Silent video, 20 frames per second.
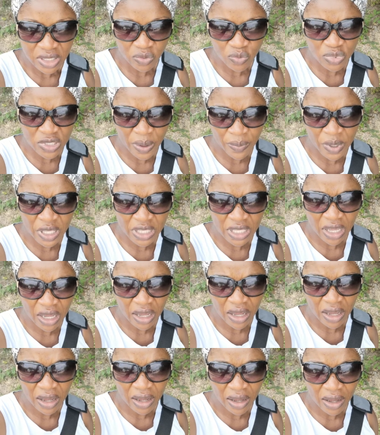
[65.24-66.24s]
nous amène
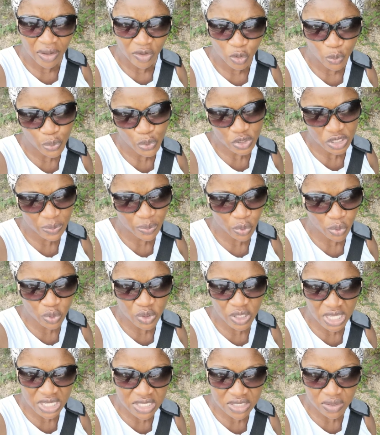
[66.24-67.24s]
à nous poser beaucoup
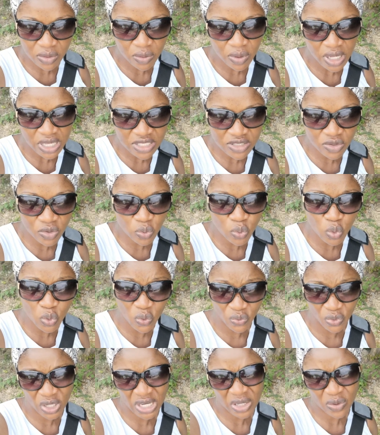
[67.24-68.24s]
de questions. Est-ce que nous
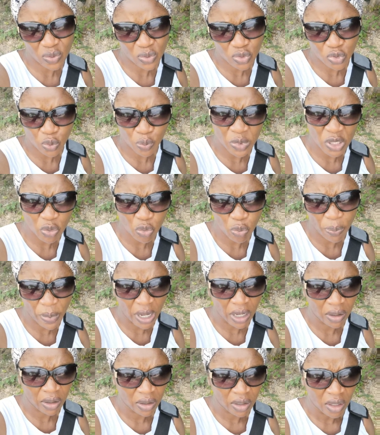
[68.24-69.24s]
devons les consommer ou
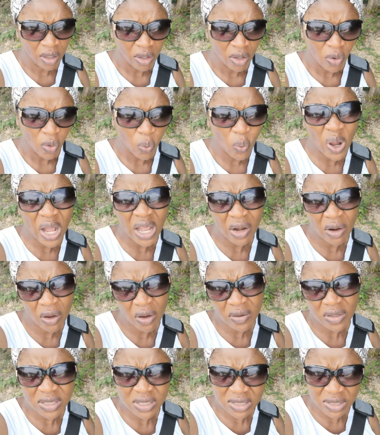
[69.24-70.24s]
pas Ou
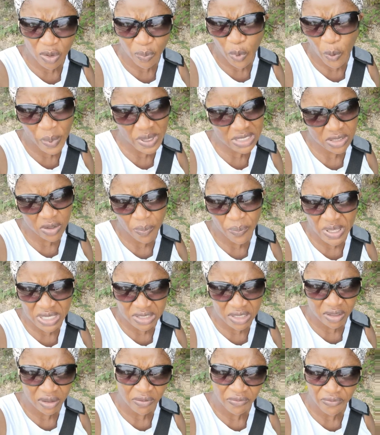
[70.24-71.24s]
alors si on ne peut pas s'en
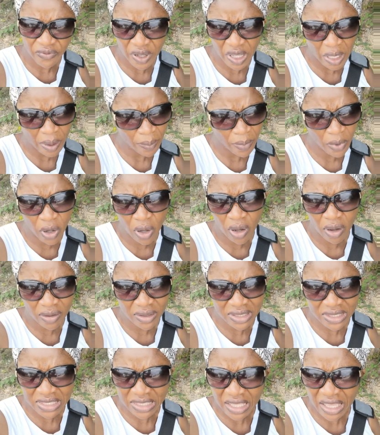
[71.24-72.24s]
passer, vraiment
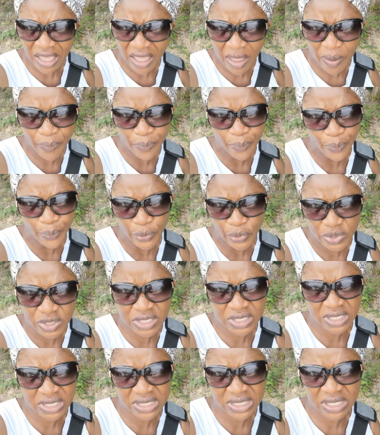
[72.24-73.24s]
en très
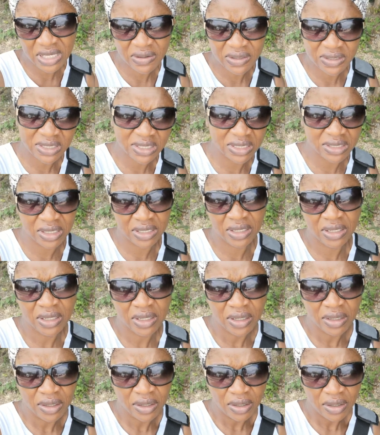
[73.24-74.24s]
petite quantité.
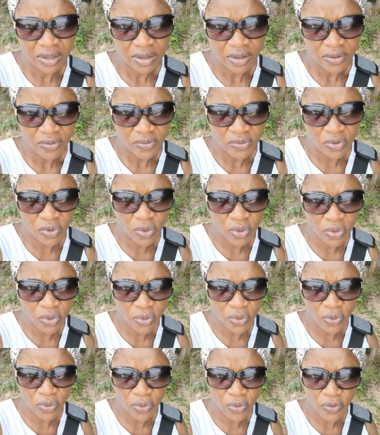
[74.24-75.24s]
Donc
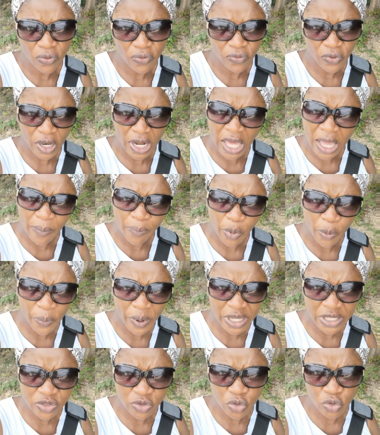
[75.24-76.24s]
euh, voilà à peu
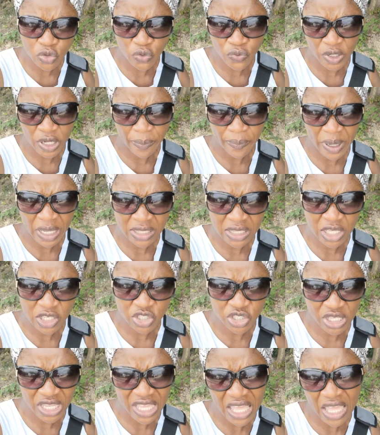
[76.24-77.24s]
près ce que je voulais
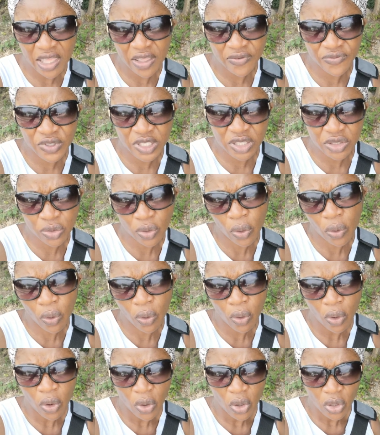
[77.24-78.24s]
partager.
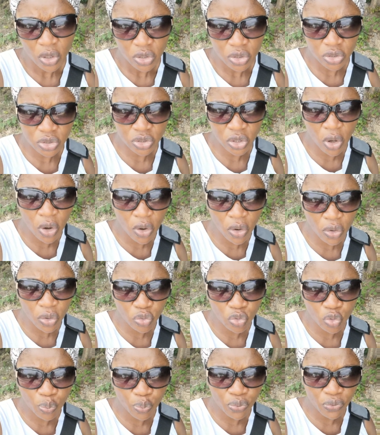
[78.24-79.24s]
Évitons tant que
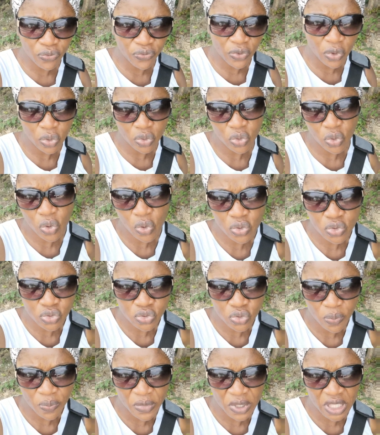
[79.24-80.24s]
nous pouvons de
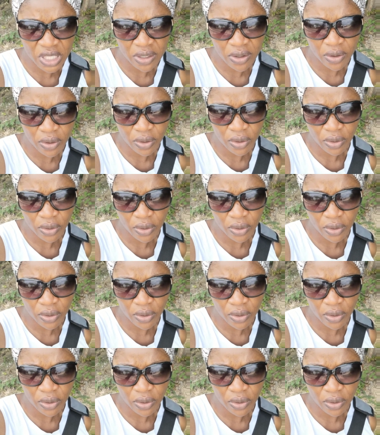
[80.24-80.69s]
consommer